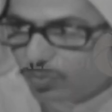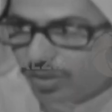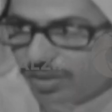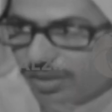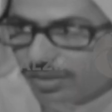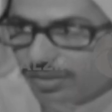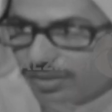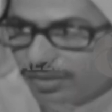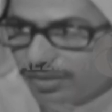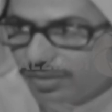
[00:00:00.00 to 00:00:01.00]
لو تفضلت
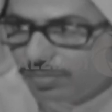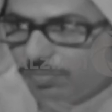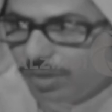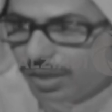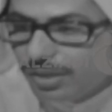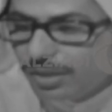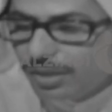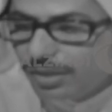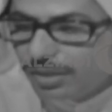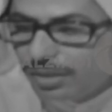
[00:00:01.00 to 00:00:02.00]
ما
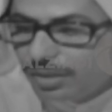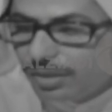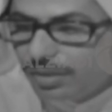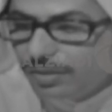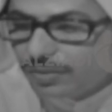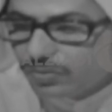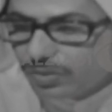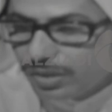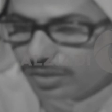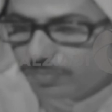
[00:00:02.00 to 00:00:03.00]
هي آه، علة
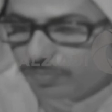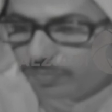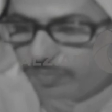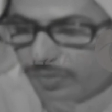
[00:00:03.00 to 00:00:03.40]
التحريم